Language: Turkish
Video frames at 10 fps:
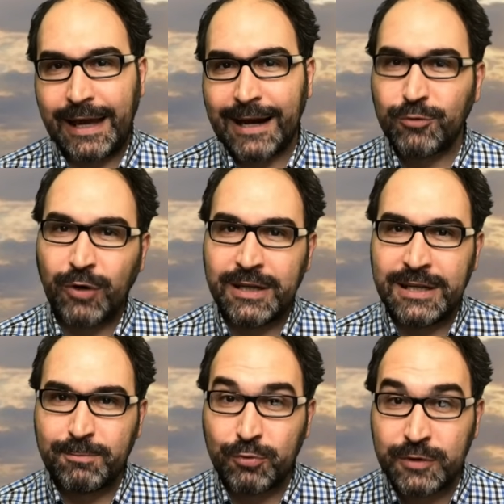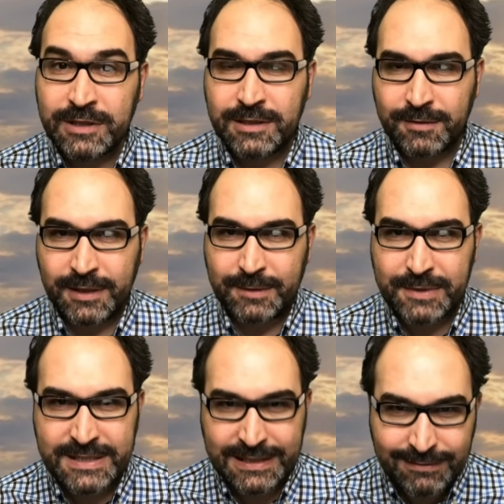Erdoğan ile Putin e,
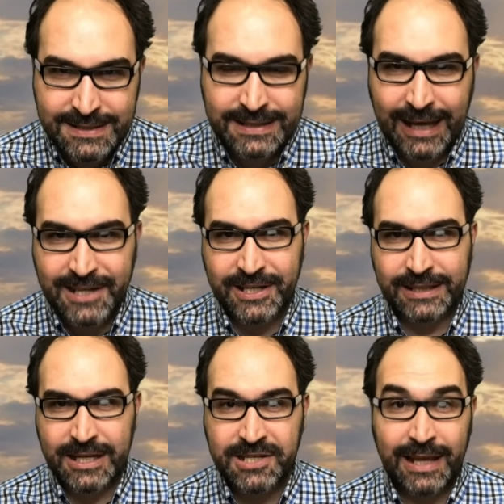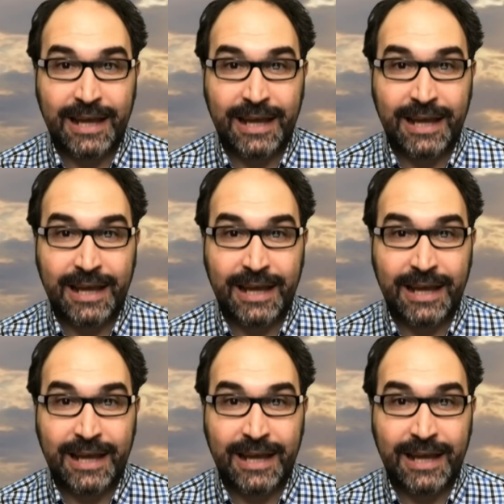bir zirvesi gerçekleşti.